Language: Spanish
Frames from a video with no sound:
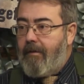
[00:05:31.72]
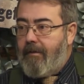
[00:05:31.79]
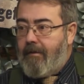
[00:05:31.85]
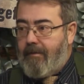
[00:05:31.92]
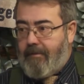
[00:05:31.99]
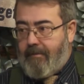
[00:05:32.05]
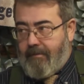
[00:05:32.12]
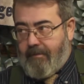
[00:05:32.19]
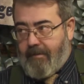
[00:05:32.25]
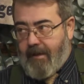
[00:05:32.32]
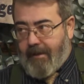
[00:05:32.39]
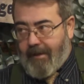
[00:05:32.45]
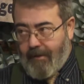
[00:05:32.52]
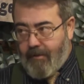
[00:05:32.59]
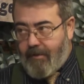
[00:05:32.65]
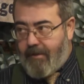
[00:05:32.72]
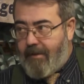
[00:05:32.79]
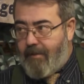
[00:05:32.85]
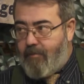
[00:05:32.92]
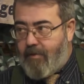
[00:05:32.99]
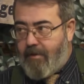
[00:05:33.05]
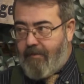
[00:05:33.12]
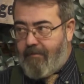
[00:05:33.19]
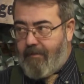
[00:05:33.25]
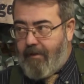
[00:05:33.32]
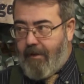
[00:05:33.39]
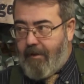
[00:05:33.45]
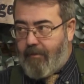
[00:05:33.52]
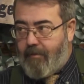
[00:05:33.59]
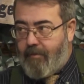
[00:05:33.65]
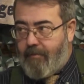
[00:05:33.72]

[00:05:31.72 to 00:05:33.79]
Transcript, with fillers: Mm, ¿A qué nos estamos refiriendo? Nos